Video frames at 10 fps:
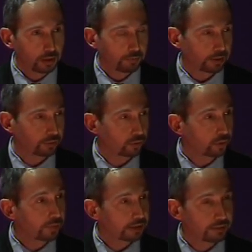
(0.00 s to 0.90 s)
Parce que
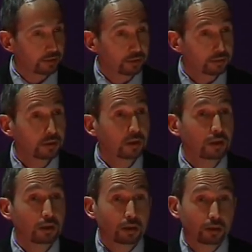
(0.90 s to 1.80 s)
maintenant,
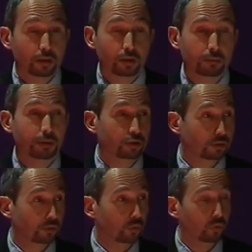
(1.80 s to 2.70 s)

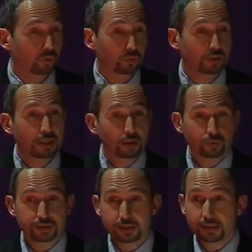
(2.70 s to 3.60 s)
euh, là
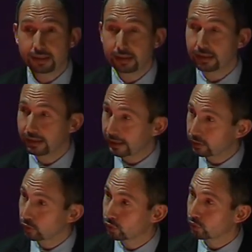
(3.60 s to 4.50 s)
aussi, les,
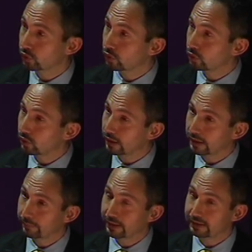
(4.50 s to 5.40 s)
réseaux sociaux, la
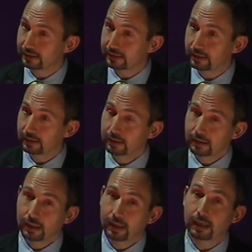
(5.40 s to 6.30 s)
capacité
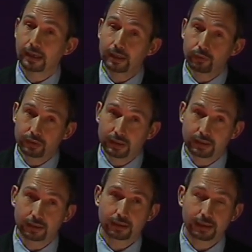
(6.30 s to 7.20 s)
à
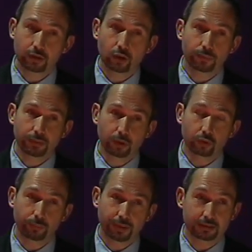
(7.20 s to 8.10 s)
réunir énormément
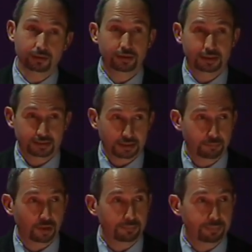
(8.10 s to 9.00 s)
de personnes
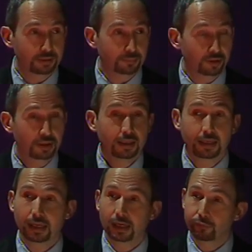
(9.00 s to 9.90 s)
extrêmement rapidement
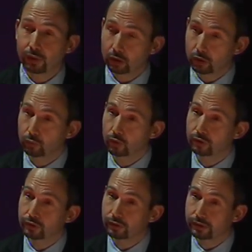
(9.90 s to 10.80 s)
et à avoir, comme on
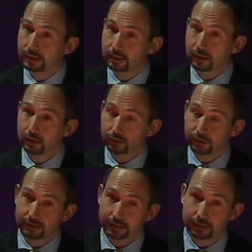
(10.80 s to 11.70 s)
l'entendait dans
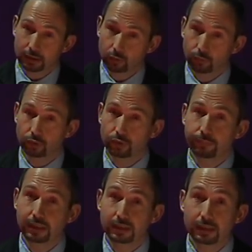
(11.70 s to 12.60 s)
un certain nombre de
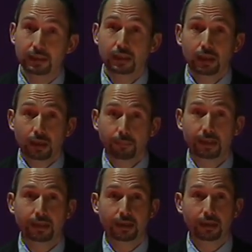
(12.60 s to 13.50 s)
mairies, bah,
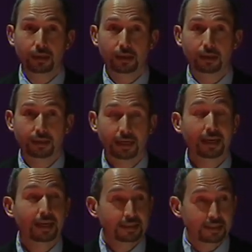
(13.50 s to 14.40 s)
la,
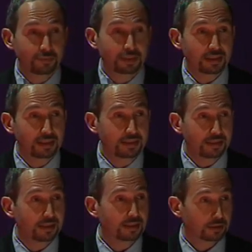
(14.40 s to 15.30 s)
réactivité
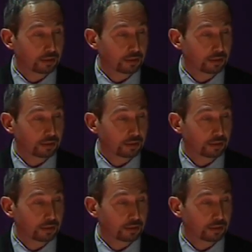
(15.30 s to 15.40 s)
liée